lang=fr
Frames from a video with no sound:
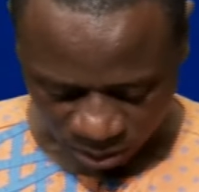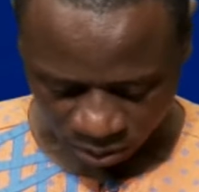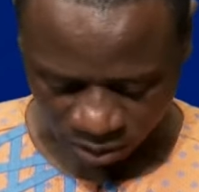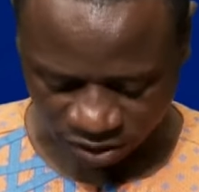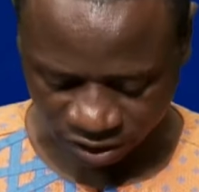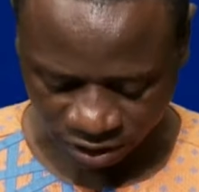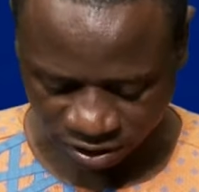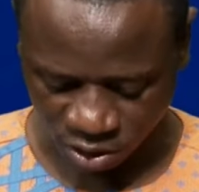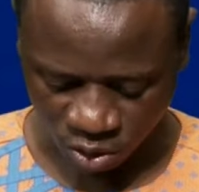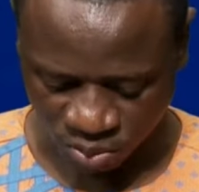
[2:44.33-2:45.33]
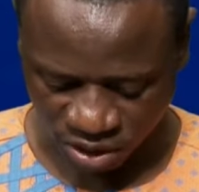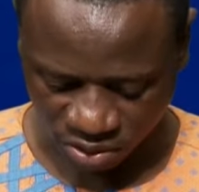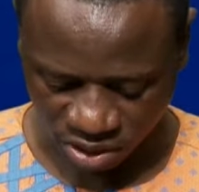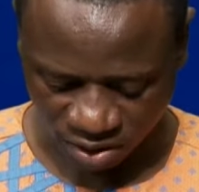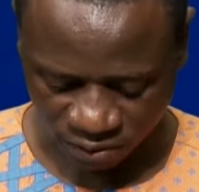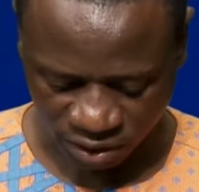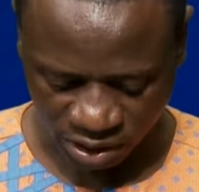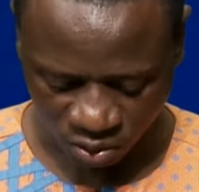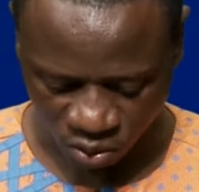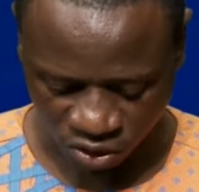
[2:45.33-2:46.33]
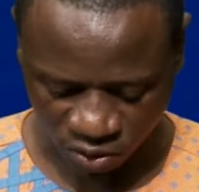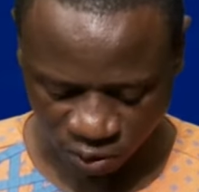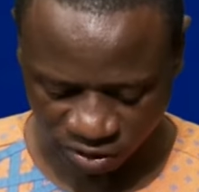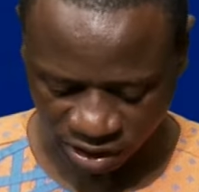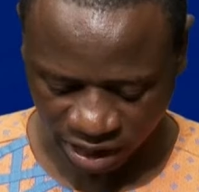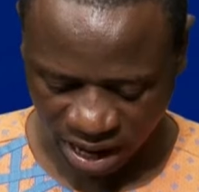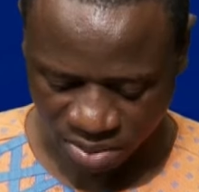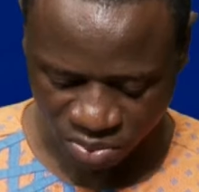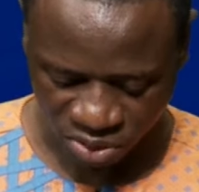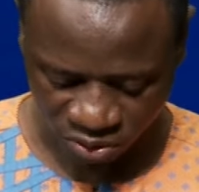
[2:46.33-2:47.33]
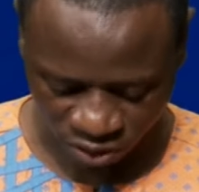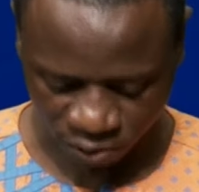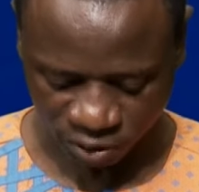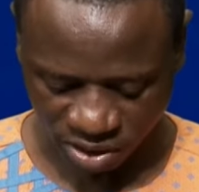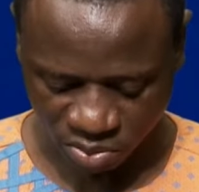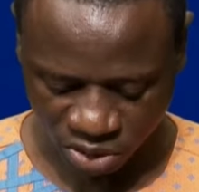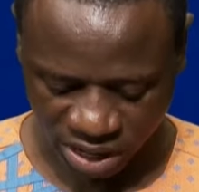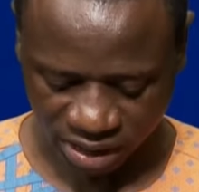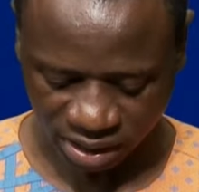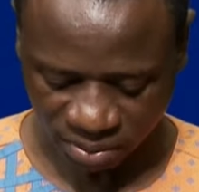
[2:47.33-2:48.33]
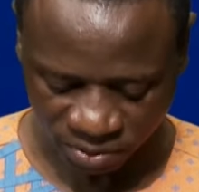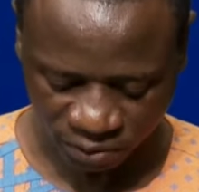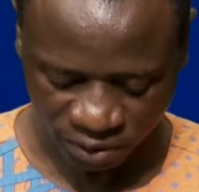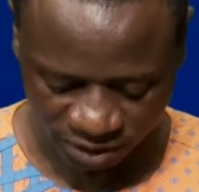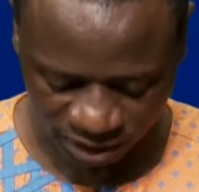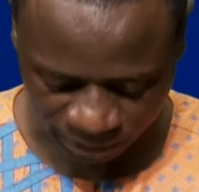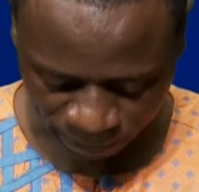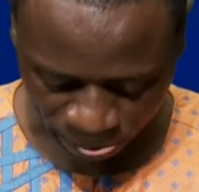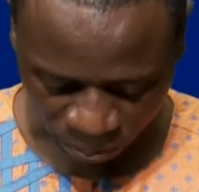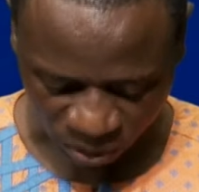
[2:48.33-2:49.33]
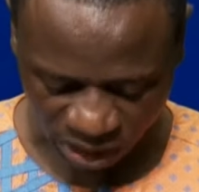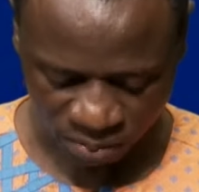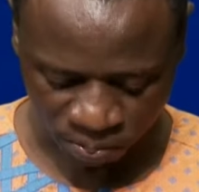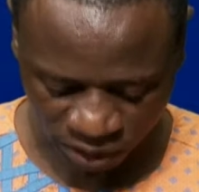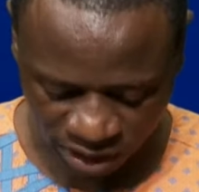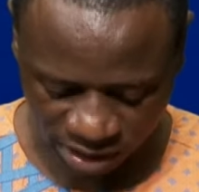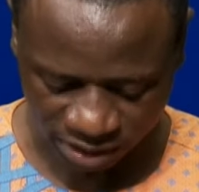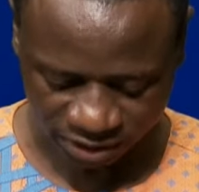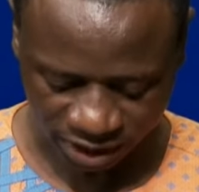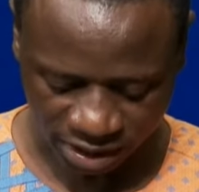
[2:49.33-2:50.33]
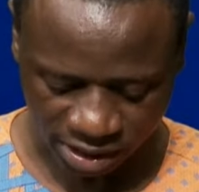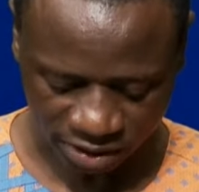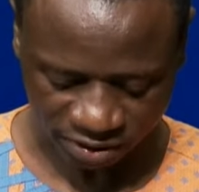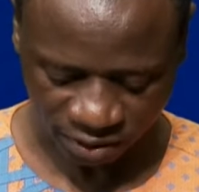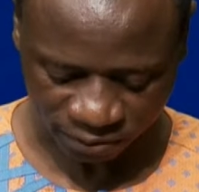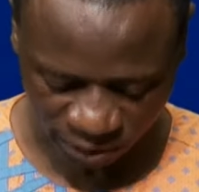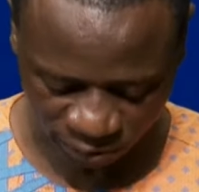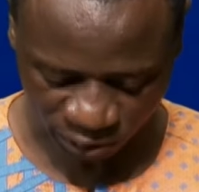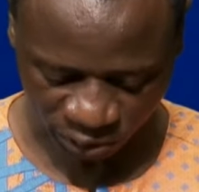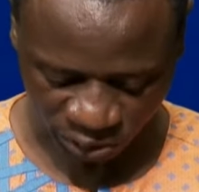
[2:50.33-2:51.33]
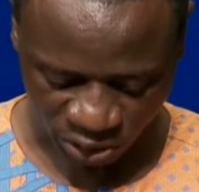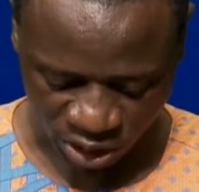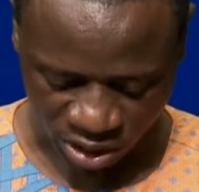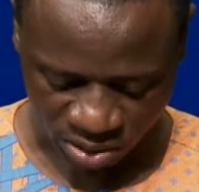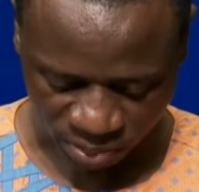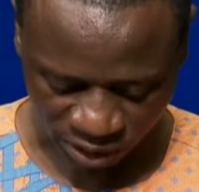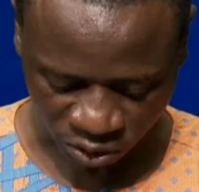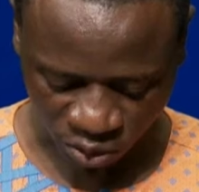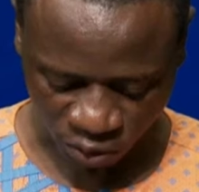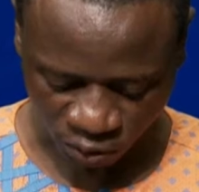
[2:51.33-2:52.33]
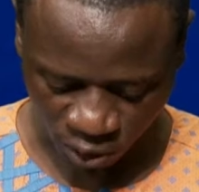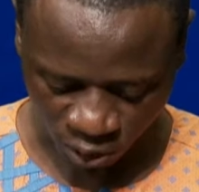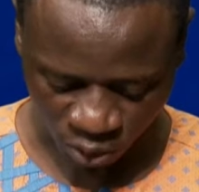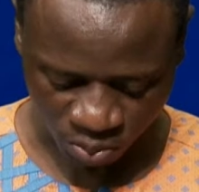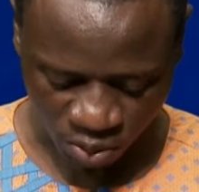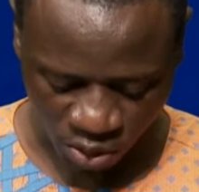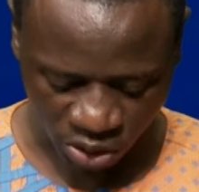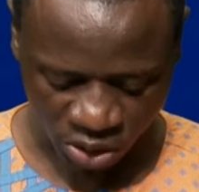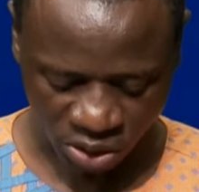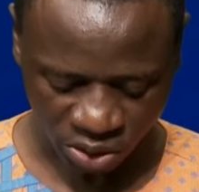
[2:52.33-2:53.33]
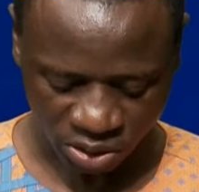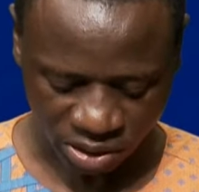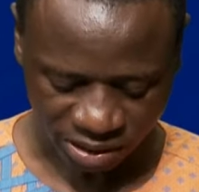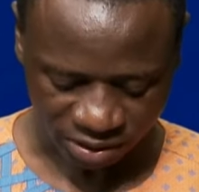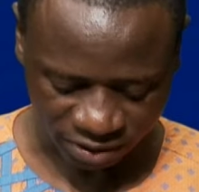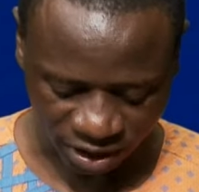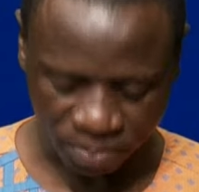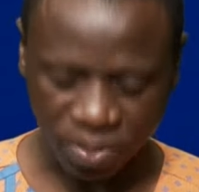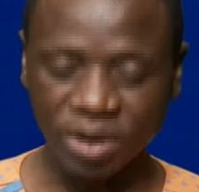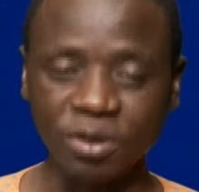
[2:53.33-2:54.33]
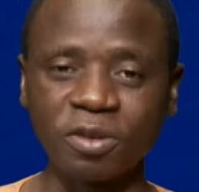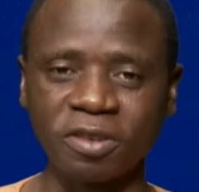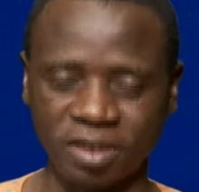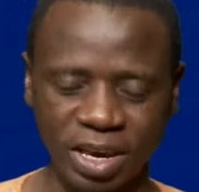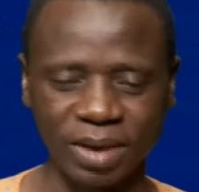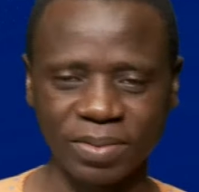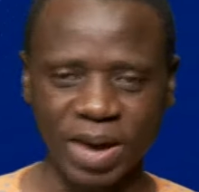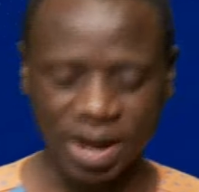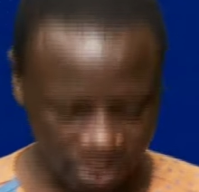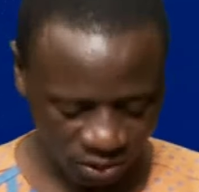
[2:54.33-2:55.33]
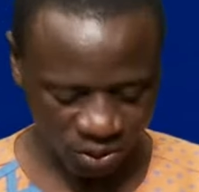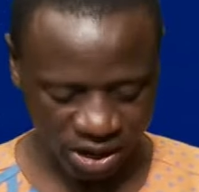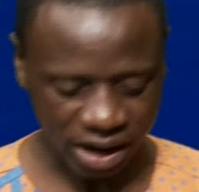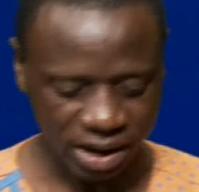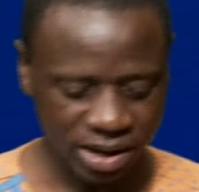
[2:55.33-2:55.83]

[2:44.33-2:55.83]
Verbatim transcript: recherchez le bien de la ville où je vous ai, je vous ai mené en captivité et priez l'Éternel en sa faveur, parce que votre bonheur dépend du sien. Alléluia.